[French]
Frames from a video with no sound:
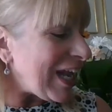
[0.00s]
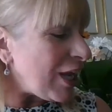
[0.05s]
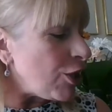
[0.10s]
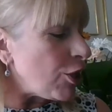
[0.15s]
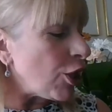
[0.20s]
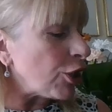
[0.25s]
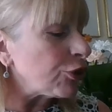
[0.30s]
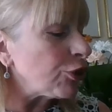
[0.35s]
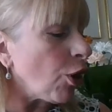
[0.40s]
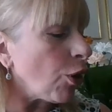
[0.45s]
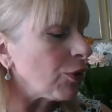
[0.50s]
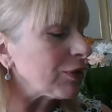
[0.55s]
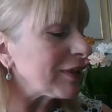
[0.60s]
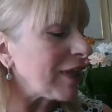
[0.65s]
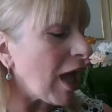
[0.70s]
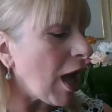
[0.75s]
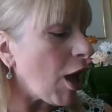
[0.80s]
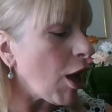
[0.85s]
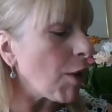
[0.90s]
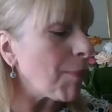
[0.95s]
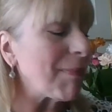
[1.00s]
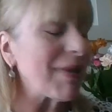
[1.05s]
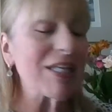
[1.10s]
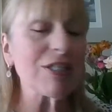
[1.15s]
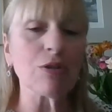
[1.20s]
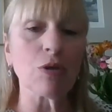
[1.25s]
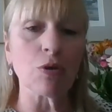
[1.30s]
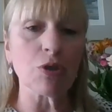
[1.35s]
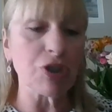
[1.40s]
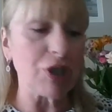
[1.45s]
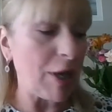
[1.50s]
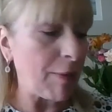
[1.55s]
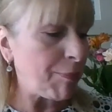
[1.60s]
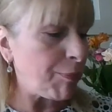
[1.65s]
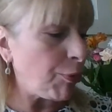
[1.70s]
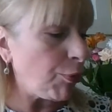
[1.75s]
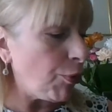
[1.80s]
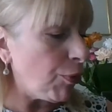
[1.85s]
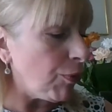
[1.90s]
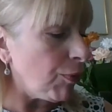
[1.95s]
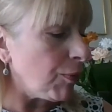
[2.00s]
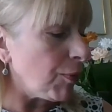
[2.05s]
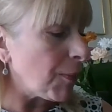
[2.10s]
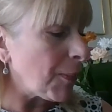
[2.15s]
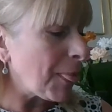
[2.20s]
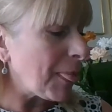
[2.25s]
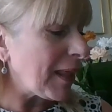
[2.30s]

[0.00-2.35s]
Le dompteur met son chapeau,